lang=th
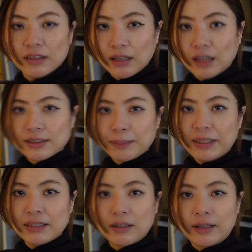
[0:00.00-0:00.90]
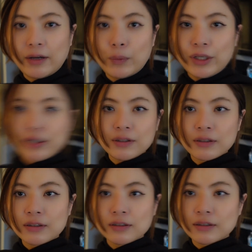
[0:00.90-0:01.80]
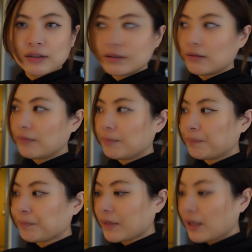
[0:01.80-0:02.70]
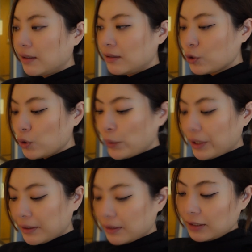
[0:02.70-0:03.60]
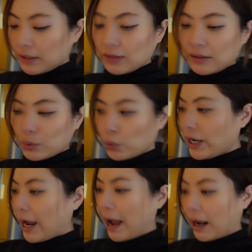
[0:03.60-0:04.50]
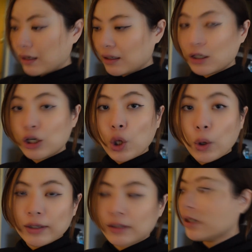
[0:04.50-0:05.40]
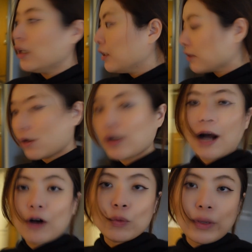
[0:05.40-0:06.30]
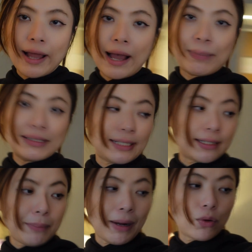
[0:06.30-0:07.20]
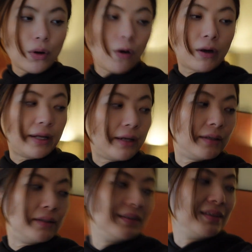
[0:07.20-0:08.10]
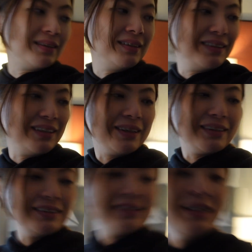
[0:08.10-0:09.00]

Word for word: ตอนจะปิดตอนเนี้ยวินเทอร์ช่วงวินเทอร์นี่คือทุกอย่างล้นต้องเอาเวลาไปจัดกระเป๋าก่อนนะฮะแล้วคือ